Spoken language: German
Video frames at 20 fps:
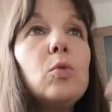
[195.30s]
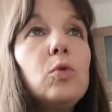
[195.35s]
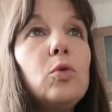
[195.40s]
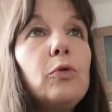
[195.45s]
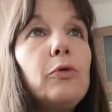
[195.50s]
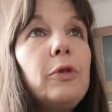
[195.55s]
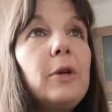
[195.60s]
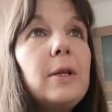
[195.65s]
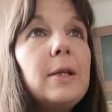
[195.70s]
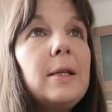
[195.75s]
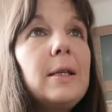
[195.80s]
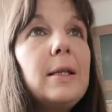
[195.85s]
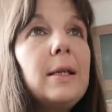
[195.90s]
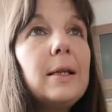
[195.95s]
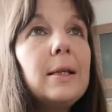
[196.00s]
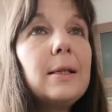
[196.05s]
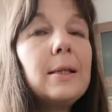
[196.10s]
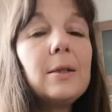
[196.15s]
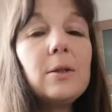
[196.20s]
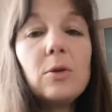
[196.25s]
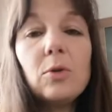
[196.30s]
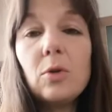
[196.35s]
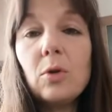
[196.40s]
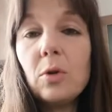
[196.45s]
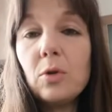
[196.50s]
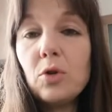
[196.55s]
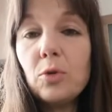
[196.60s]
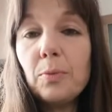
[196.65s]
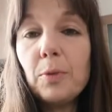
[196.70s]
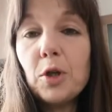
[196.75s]
und du fixierst
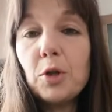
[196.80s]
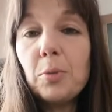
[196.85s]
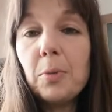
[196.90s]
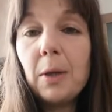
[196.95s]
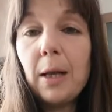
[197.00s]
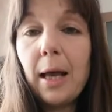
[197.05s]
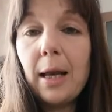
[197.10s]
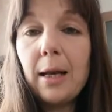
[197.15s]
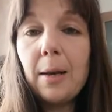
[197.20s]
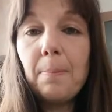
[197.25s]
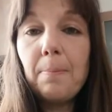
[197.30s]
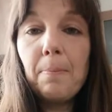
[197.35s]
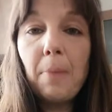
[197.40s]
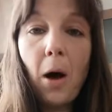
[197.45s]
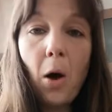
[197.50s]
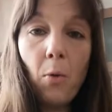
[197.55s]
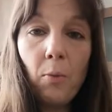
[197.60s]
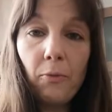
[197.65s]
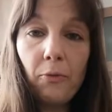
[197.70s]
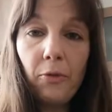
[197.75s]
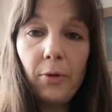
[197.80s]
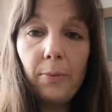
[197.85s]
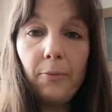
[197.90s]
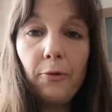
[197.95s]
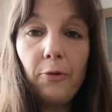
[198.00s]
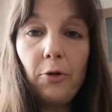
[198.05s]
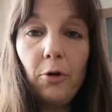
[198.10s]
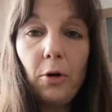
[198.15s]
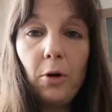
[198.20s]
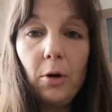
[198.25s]
zum Beispiel einen
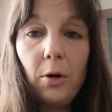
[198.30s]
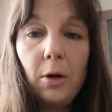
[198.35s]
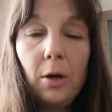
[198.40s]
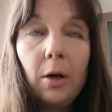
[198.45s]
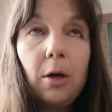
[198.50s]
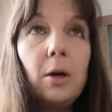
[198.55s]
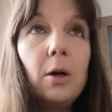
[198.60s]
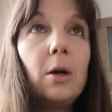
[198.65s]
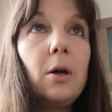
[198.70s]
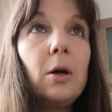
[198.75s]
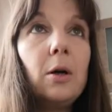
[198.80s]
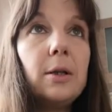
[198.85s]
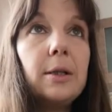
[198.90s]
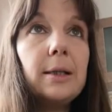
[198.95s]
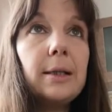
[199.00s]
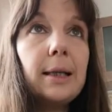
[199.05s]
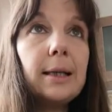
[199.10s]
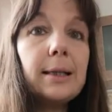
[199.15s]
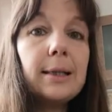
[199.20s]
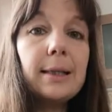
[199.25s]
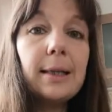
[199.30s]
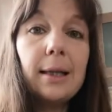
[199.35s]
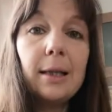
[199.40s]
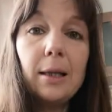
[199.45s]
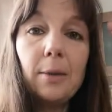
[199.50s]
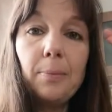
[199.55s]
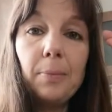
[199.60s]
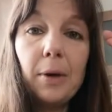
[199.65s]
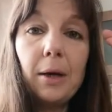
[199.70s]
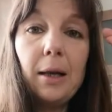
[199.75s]
Baumwipfel setzt dann
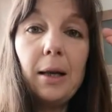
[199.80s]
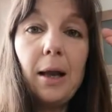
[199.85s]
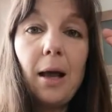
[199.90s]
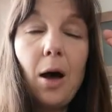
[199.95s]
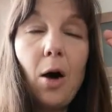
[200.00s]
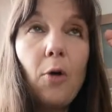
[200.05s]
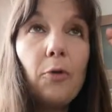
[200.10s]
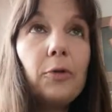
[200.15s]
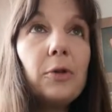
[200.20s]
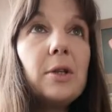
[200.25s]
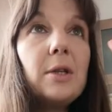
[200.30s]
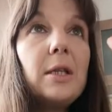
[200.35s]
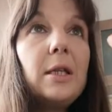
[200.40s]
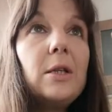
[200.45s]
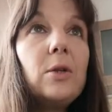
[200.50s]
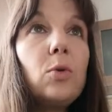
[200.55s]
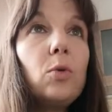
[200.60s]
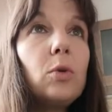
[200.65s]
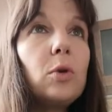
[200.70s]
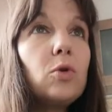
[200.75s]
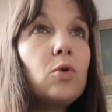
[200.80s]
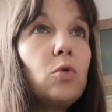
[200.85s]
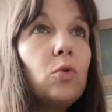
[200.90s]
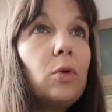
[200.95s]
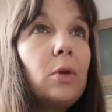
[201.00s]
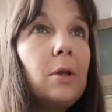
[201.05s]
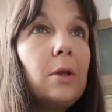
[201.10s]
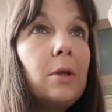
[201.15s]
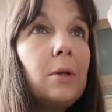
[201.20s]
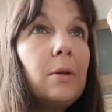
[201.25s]
die Brille auf, dann siehst du, dass du
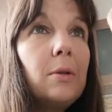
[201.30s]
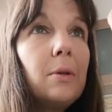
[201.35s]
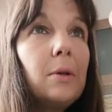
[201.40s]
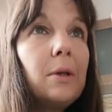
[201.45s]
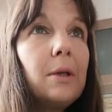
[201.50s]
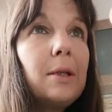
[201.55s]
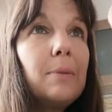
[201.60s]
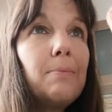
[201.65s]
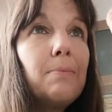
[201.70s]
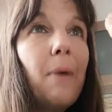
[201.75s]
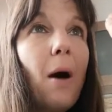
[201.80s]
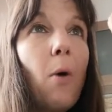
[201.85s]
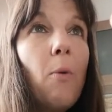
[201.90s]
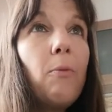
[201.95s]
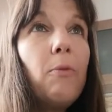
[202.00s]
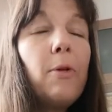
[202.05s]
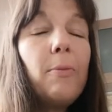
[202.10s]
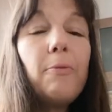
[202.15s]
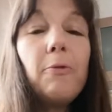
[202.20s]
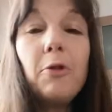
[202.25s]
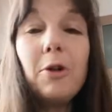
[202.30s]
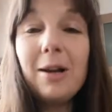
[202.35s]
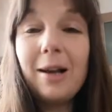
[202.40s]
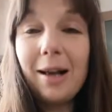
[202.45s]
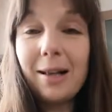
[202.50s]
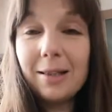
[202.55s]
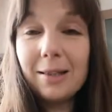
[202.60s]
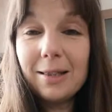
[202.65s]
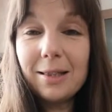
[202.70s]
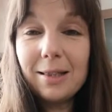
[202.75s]
dies, diesen Baumwipfel
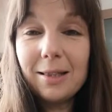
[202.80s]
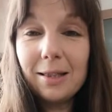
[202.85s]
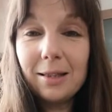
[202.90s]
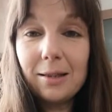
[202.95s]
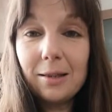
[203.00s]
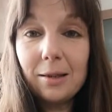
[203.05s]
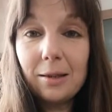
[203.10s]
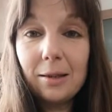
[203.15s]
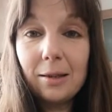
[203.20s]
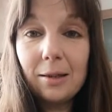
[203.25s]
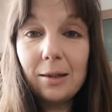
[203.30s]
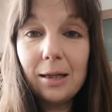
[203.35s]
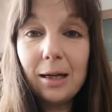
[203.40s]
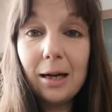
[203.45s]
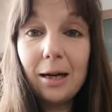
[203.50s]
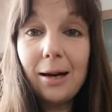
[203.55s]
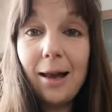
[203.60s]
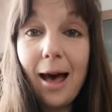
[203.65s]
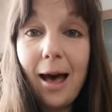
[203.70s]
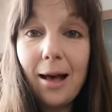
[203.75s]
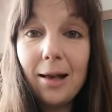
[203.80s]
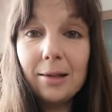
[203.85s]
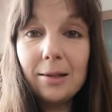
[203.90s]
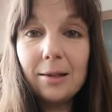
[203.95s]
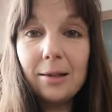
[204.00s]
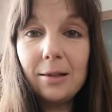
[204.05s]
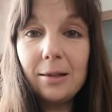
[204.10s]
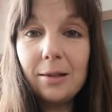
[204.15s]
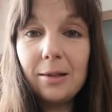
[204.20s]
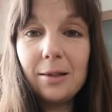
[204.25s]
ganz äh, klar
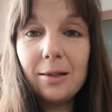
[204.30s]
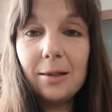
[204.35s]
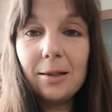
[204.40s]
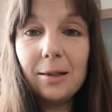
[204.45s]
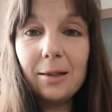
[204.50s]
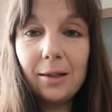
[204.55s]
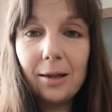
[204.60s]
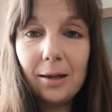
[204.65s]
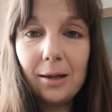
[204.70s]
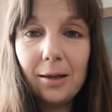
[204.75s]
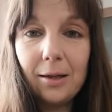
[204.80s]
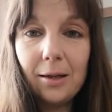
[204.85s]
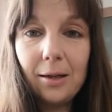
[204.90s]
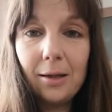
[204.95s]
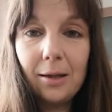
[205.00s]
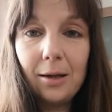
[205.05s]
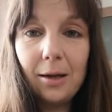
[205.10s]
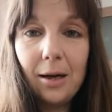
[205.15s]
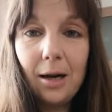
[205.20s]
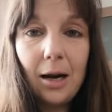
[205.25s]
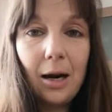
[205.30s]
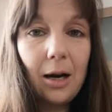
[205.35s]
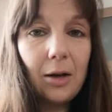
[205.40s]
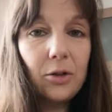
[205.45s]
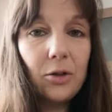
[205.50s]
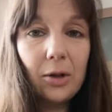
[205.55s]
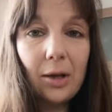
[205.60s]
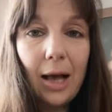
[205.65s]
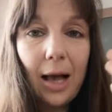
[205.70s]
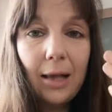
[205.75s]
siehst. Ja?
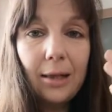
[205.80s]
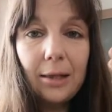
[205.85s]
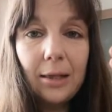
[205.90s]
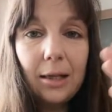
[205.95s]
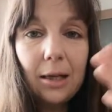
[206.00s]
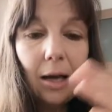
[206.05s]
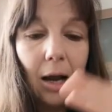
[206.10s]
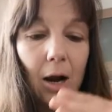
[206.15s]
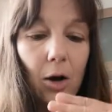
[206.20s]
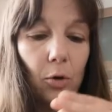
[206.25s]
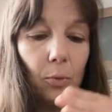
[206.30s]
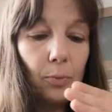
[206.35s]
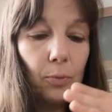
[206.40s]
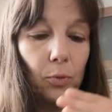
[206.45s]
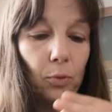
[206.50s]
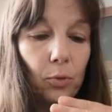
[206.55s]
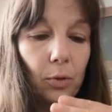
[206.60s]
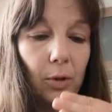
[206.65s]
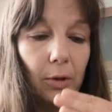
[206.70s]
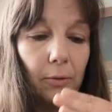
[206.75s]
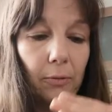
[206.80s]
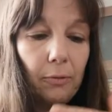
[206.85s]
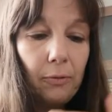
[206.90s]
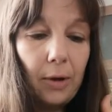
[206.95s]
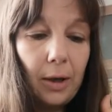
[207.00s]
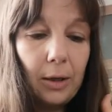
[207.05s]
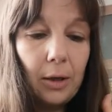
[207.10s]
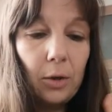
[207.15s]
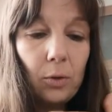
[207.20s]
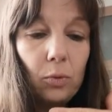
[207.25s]
Also ganz egal, ob du in die
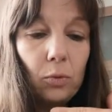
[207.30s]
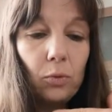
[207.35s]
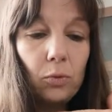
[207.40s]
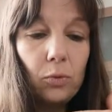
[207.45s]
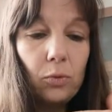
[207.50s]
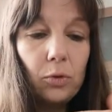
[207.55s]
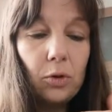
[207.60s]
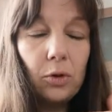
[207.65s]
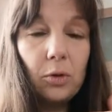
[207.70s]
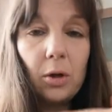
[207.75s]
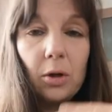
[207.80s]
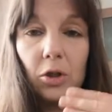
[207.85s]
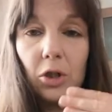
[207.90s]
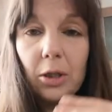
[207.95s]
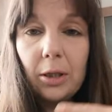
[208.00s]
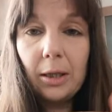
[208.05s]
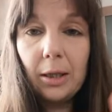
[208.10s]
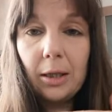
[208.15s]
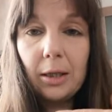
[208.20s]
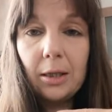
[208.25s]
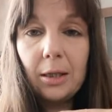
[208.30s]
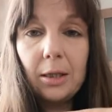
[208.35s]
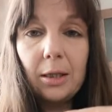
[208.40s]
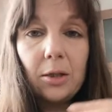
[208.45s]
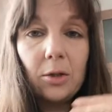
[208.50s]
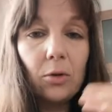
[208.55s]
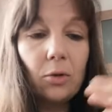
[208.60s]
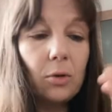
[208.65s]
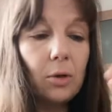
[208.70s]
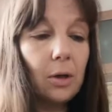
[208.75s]
Ferne gut äh, schlecht
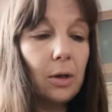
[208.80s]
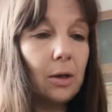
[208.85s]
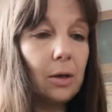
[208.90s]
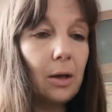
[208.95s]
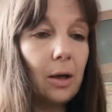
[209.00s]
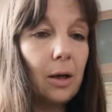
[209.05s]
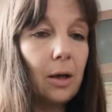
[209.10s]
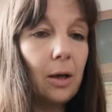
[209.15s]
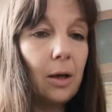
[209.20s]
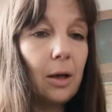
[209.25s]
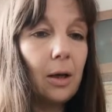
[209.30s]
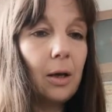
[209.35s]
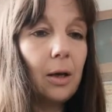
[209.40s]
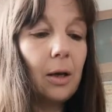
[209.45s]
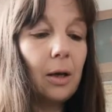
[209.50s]
siehst oder, in der,